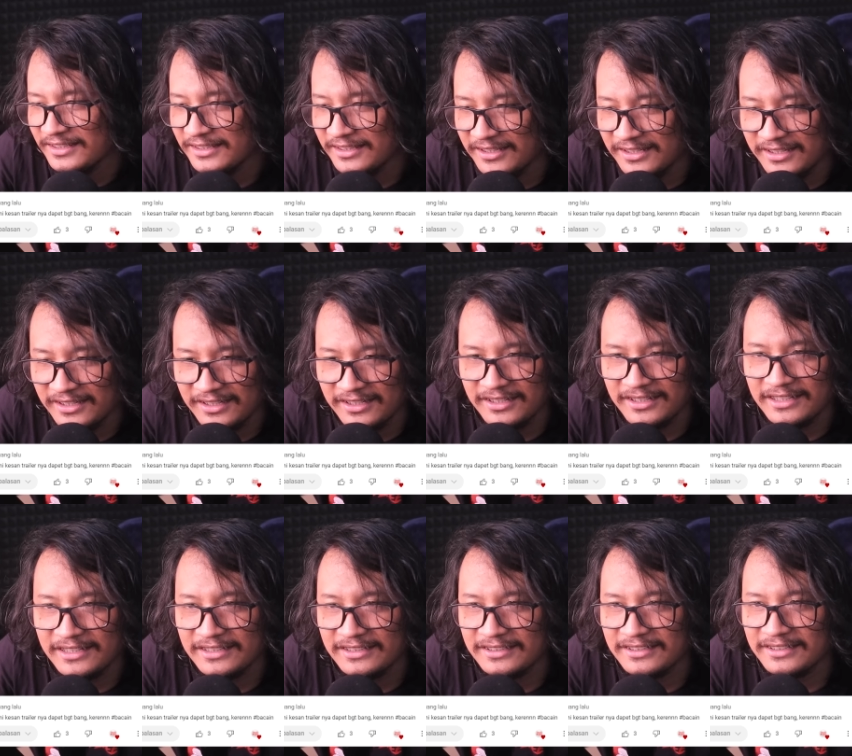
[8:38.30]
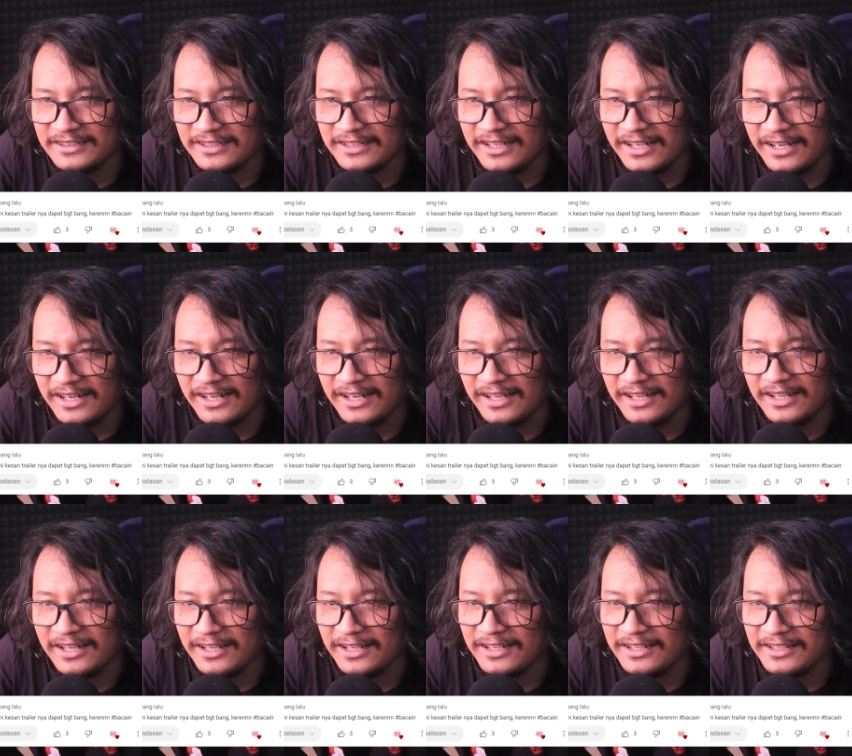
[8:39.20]
jadi
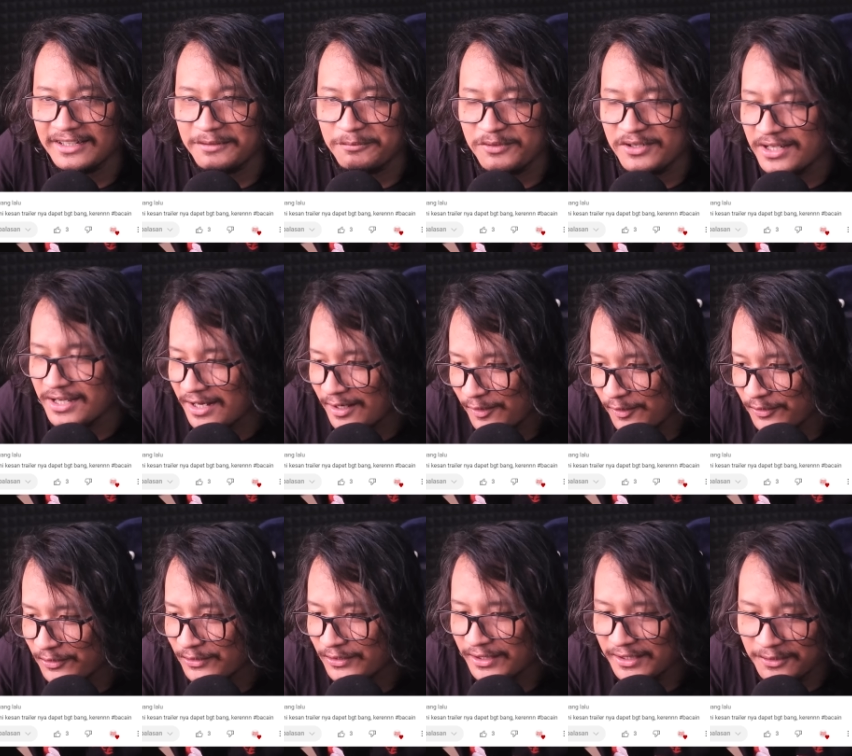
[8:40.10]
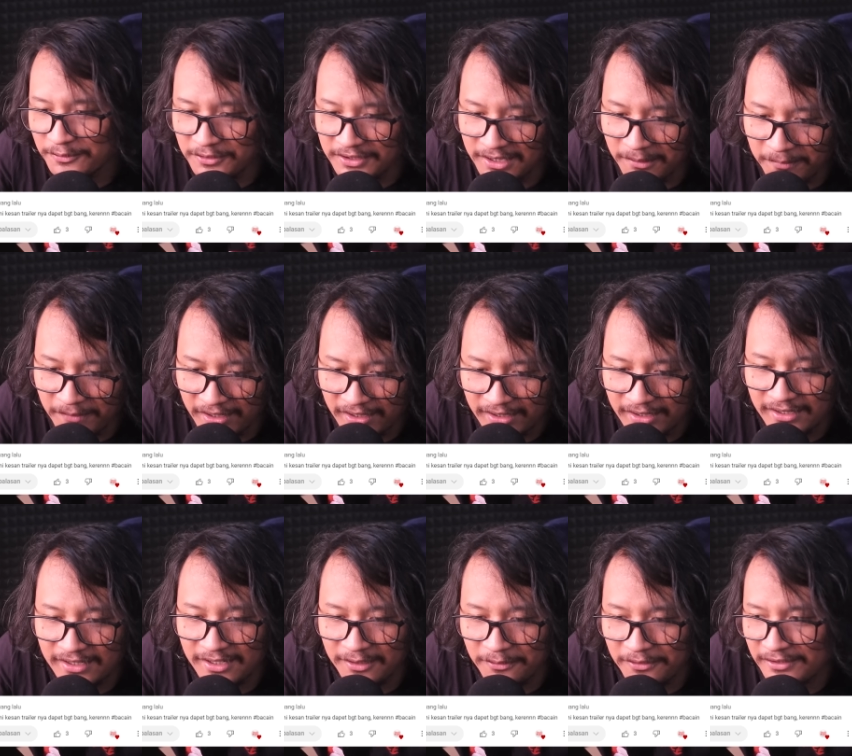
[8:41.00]
karena ibu negara nontonin gue tiap kali
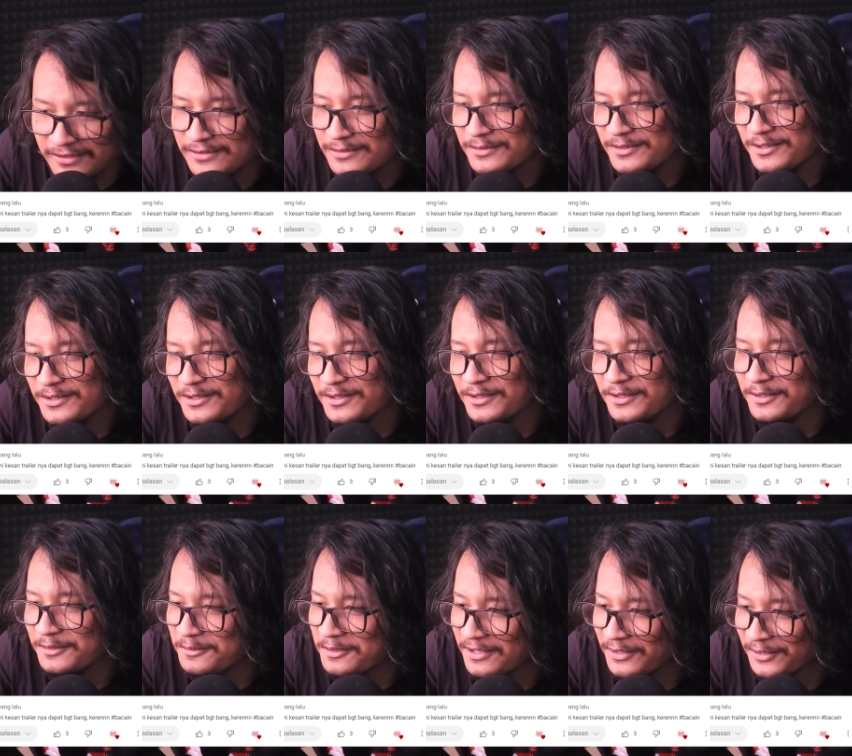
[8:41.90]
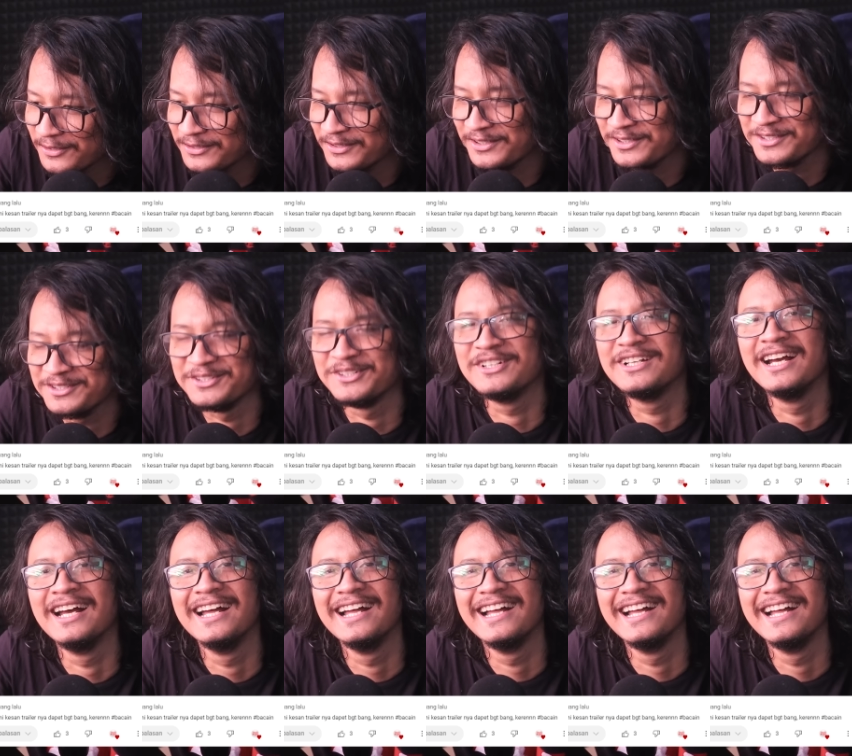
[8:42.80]
keluar studio gue nonton juga